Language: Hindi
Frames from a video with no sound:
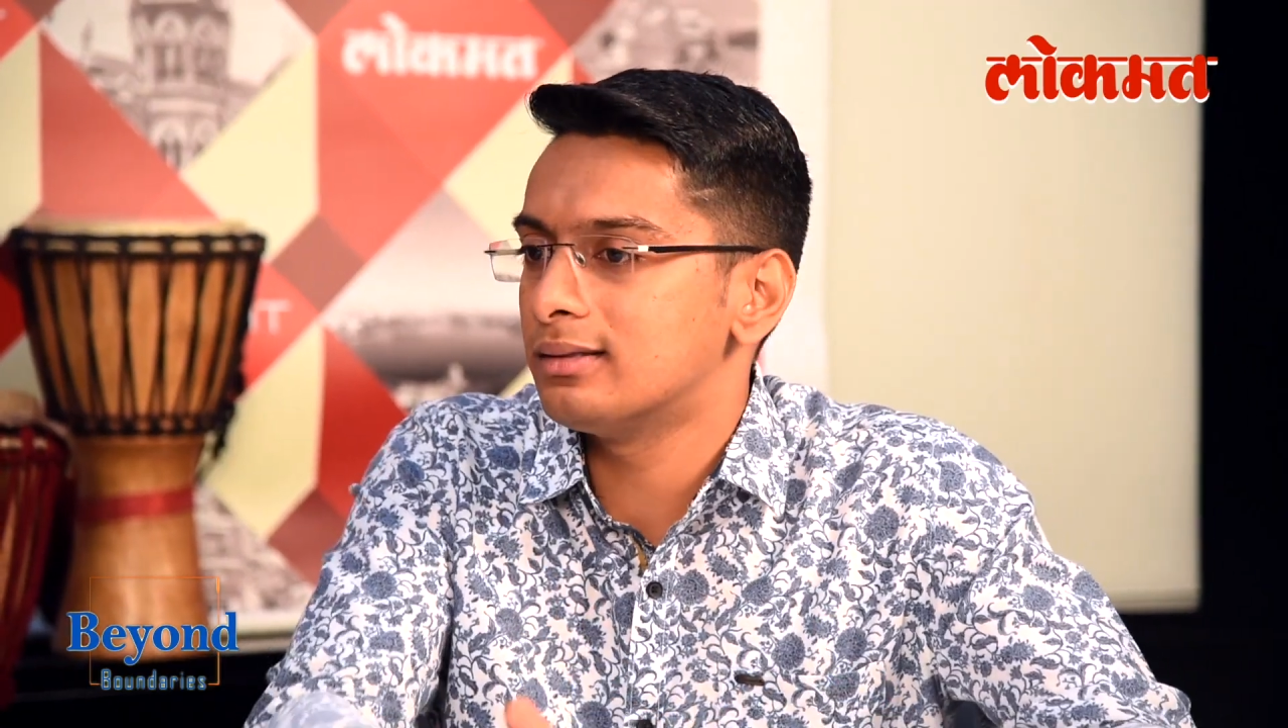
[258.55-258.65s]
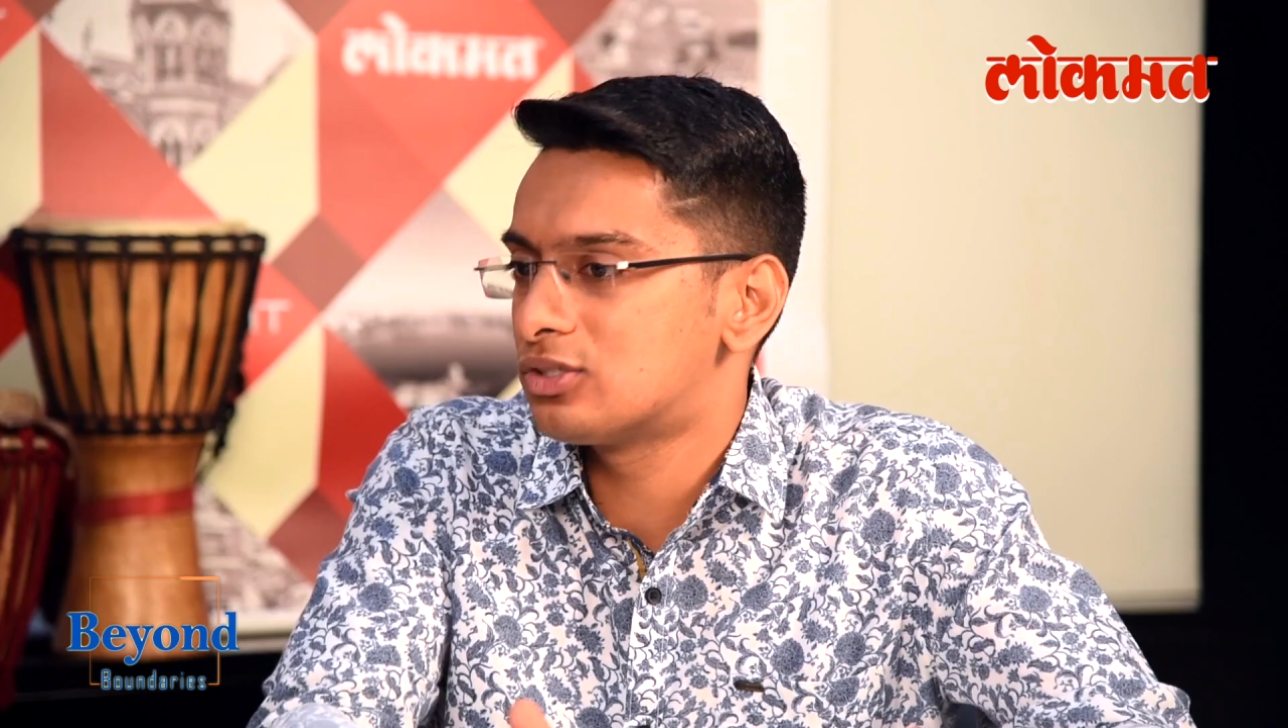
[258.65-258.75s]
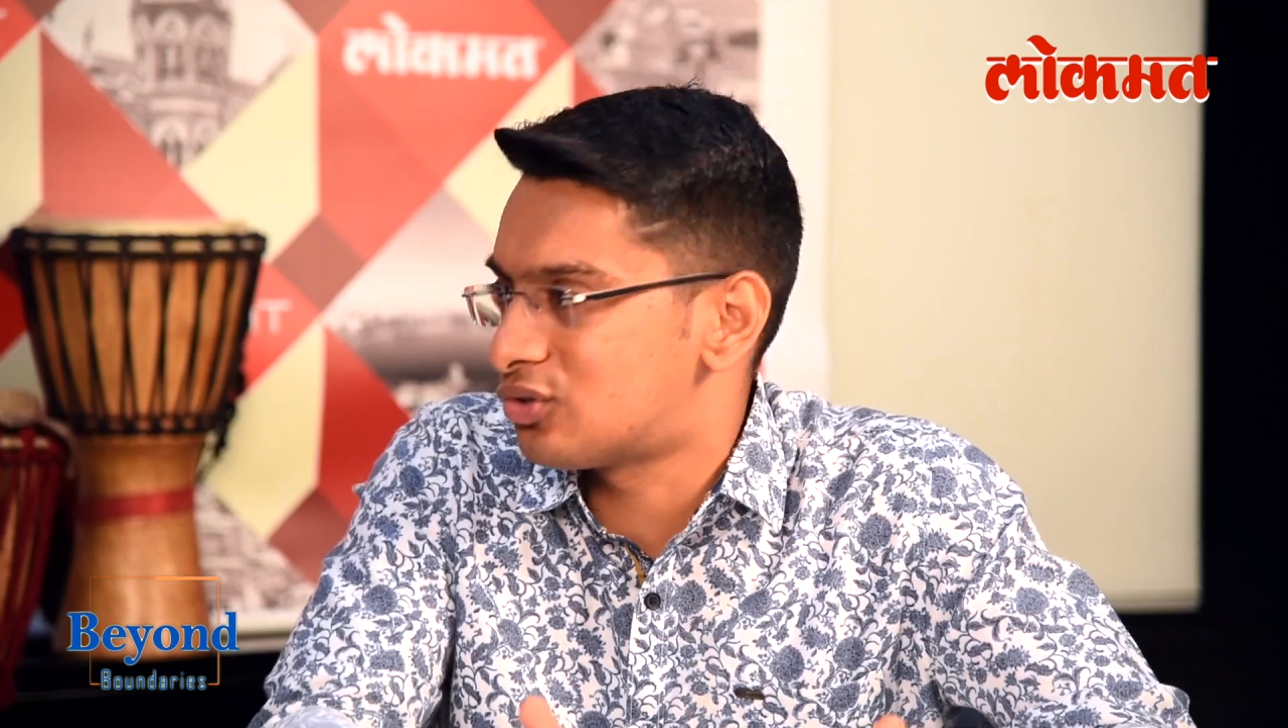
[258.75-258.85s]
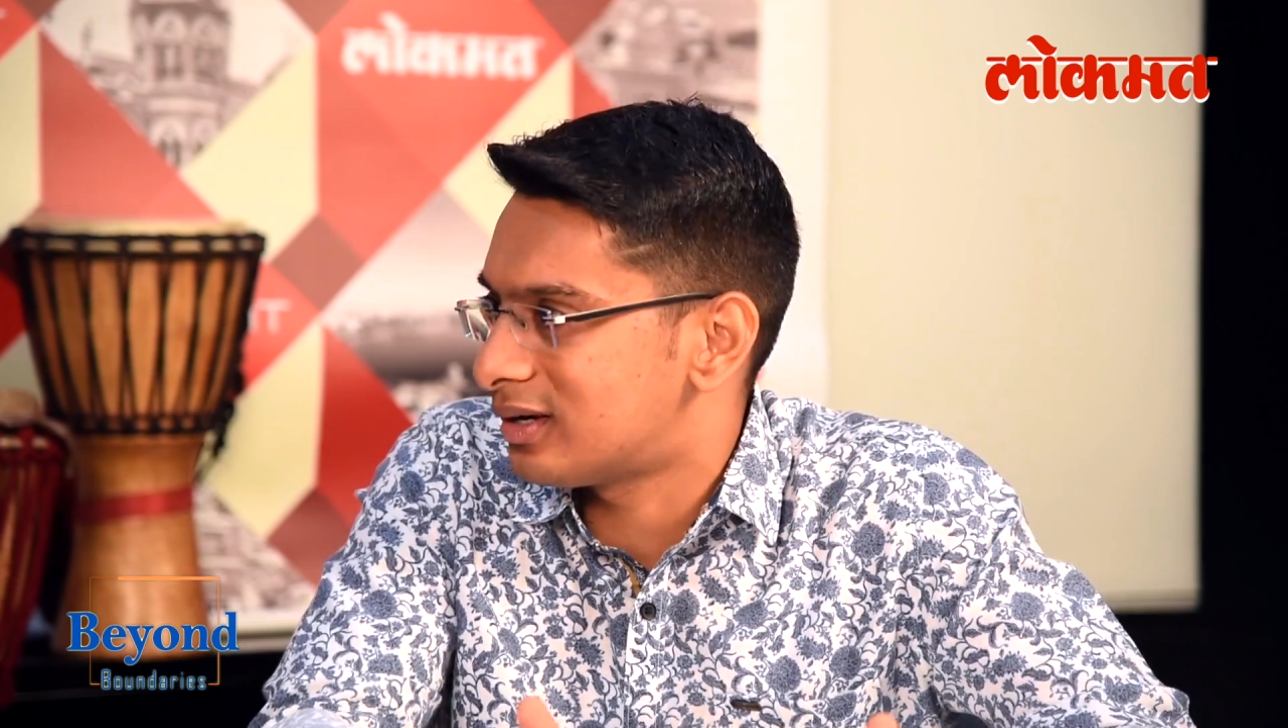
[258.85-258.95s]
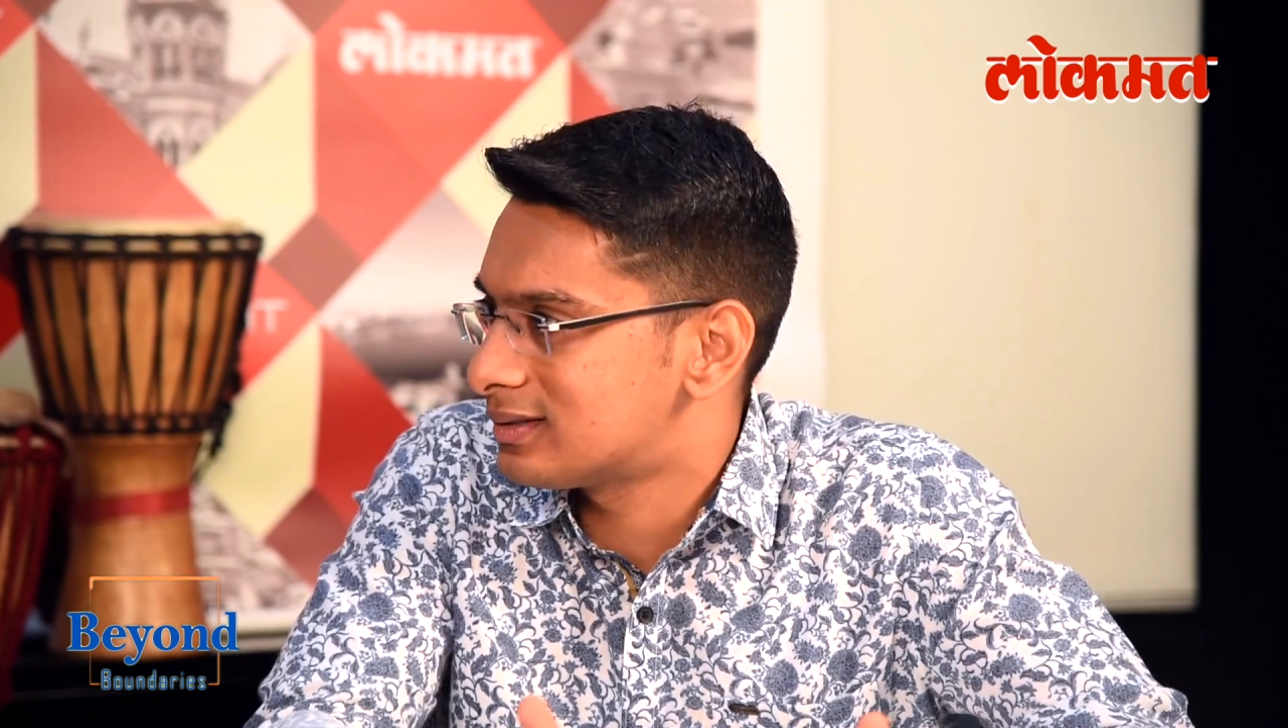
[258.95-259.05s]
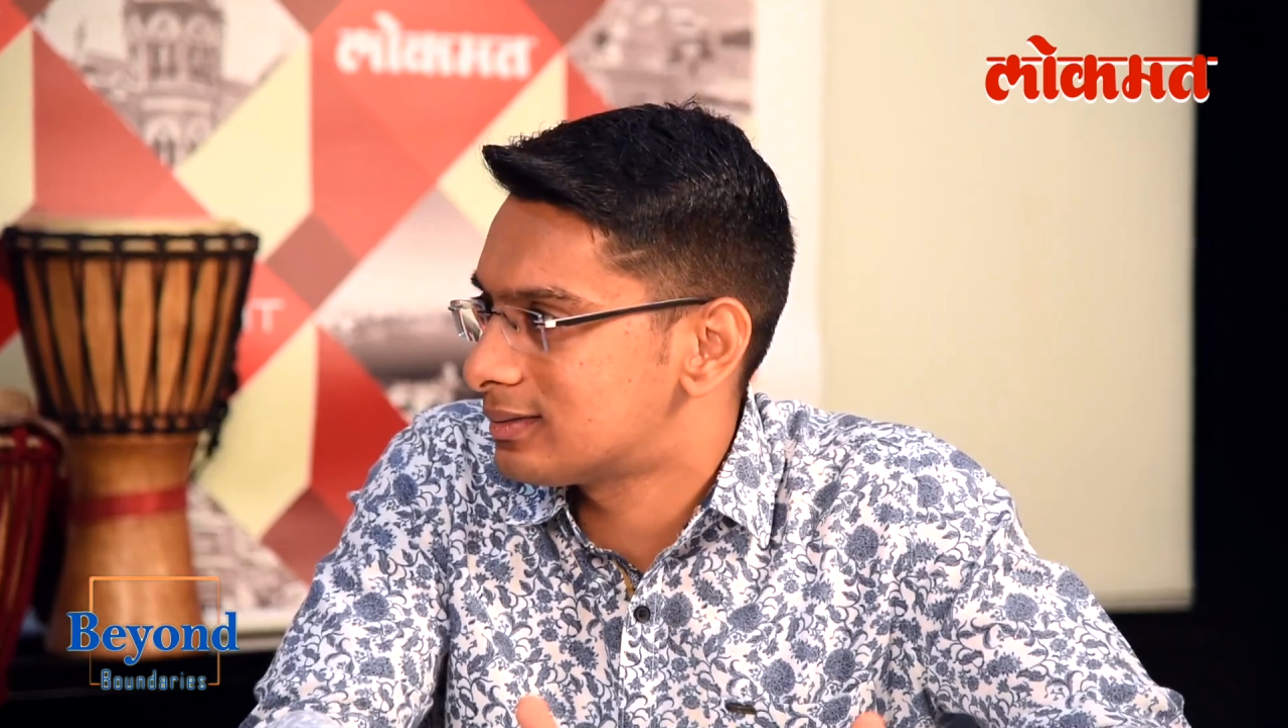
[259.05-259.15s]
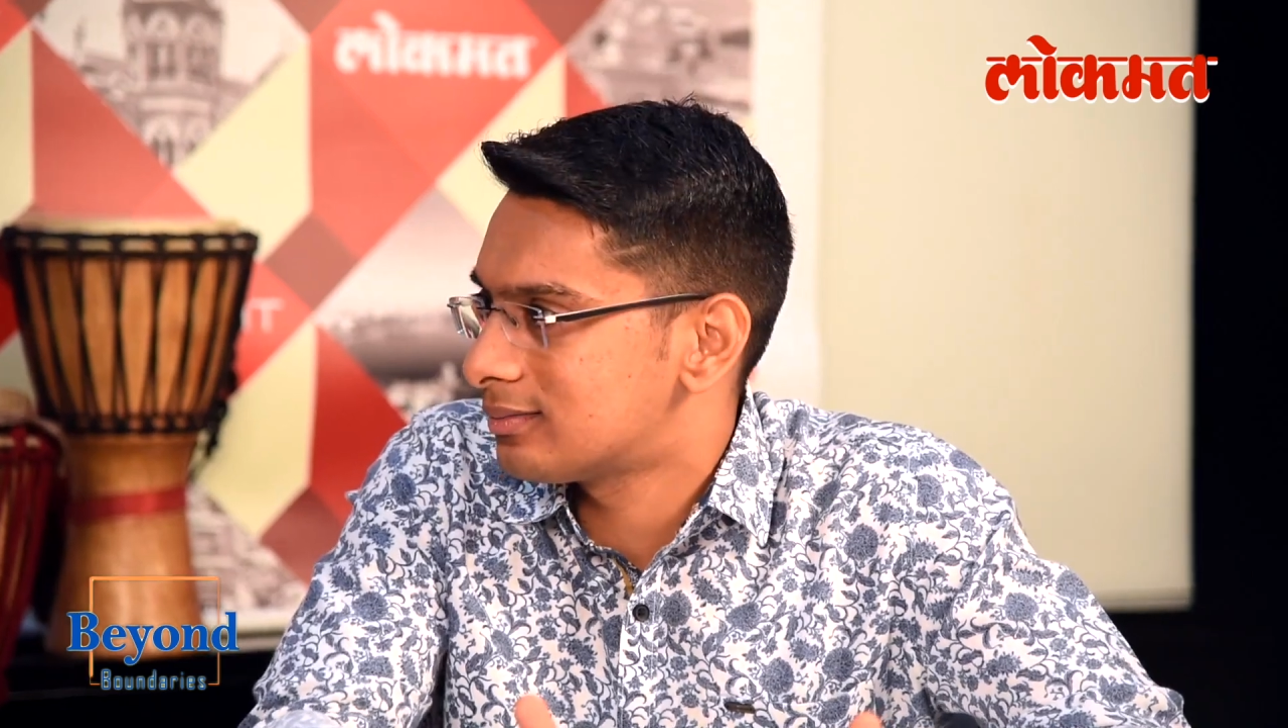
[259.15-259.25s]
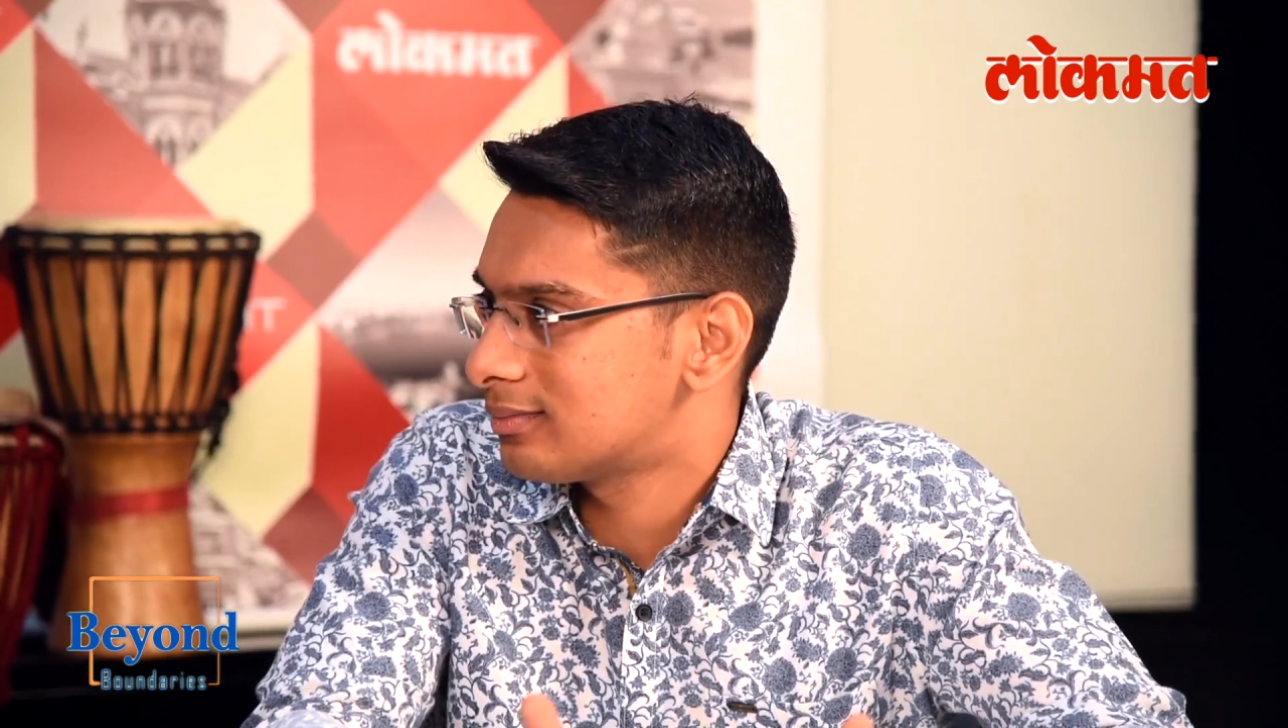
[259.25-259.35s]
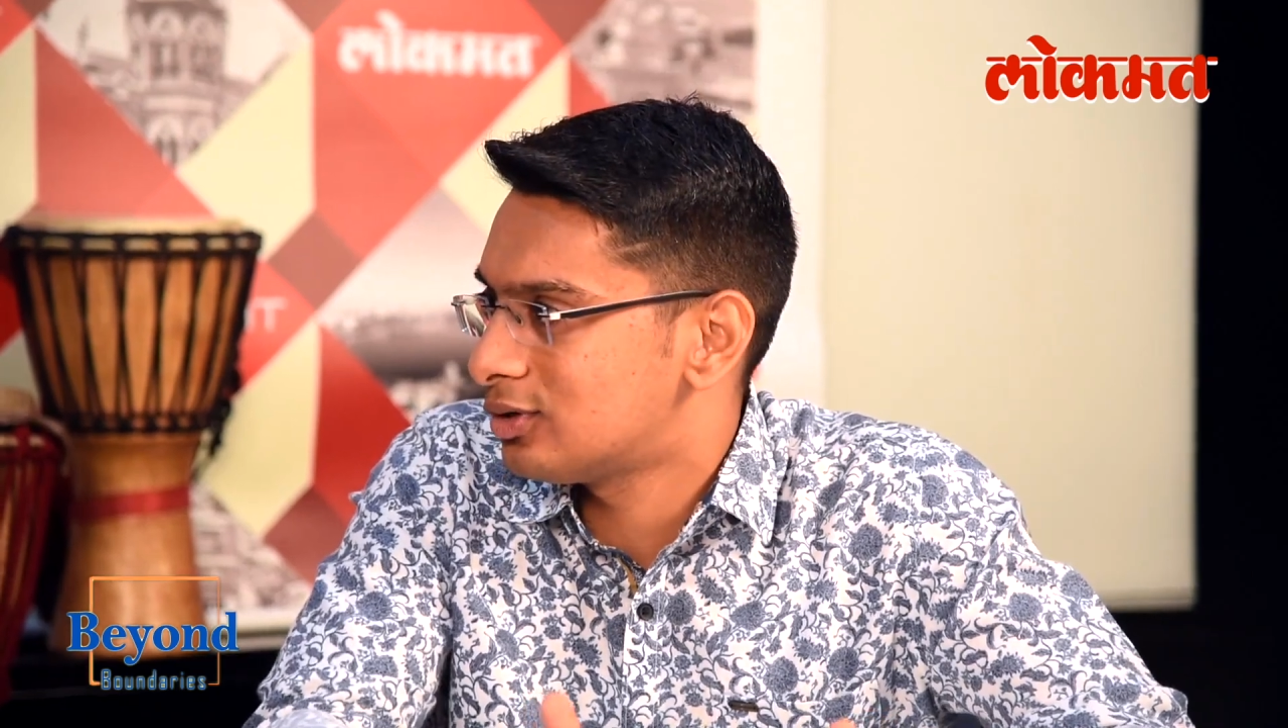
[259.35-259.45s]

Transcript: इन स्ट्रेस